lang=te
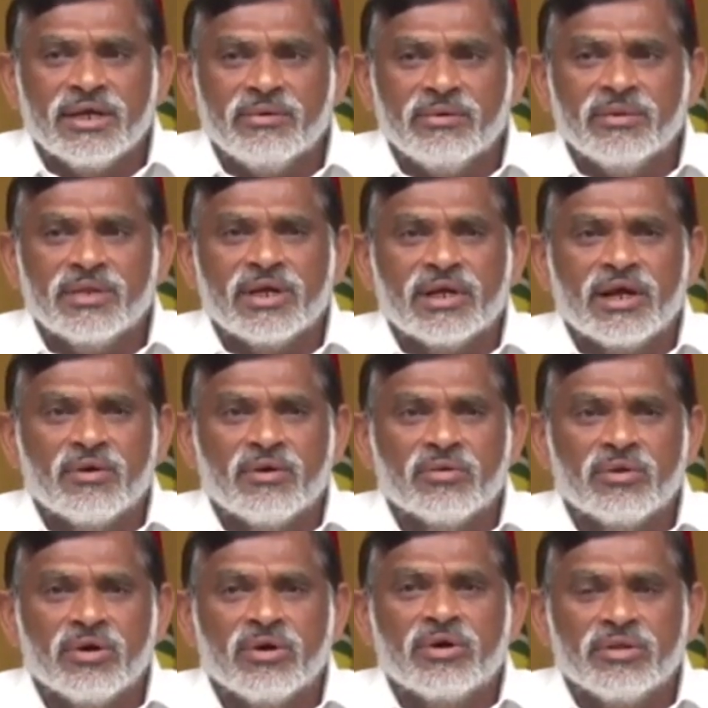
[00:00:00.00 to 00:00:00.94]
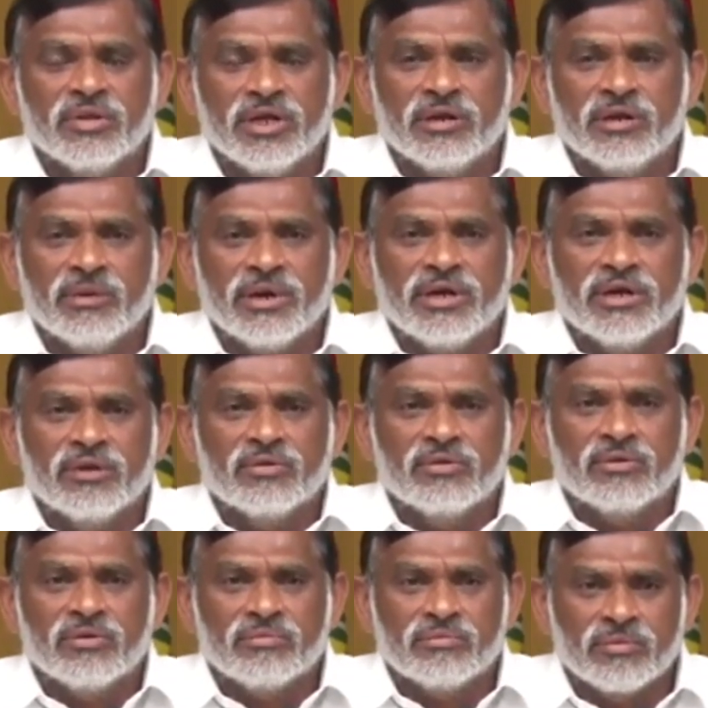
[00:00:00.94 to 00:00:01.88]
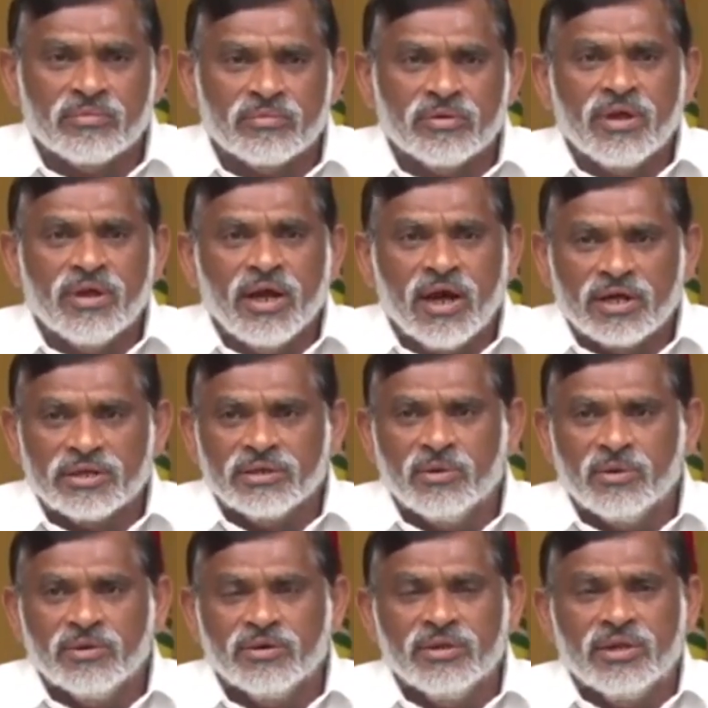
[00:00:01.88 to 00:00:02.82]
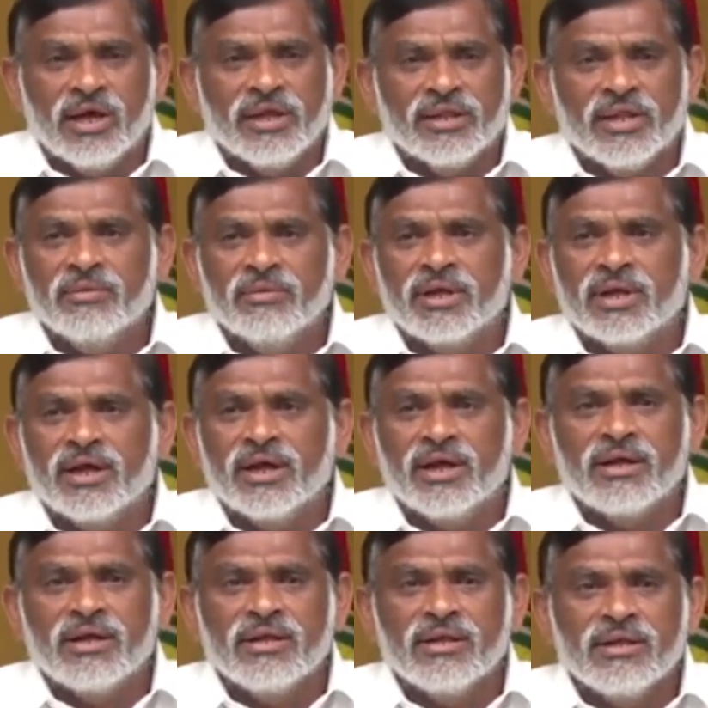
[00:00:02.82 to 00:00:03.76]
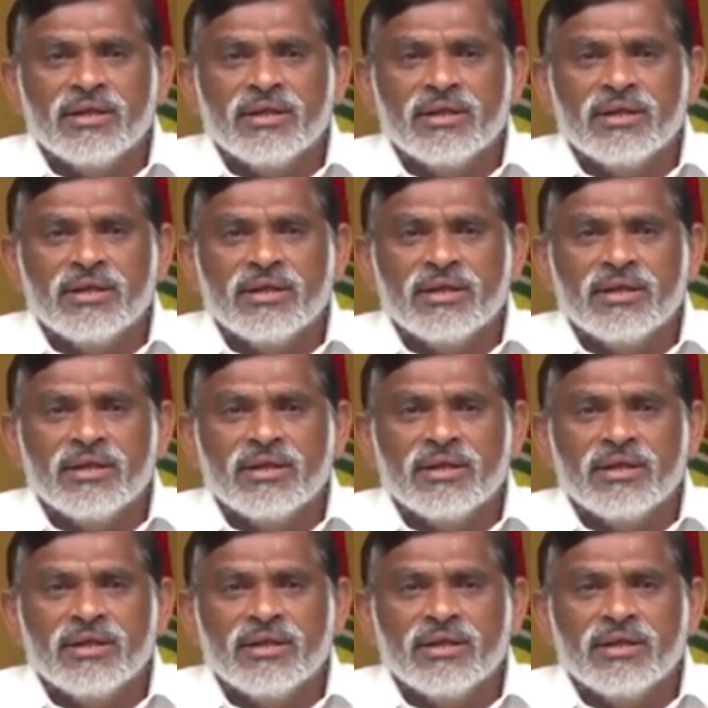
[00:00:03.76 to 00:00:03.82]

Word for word: ఏ విధంగా ఉందో దీన్ని బట్టే అర్థమవుతుంది అదేవిధంగా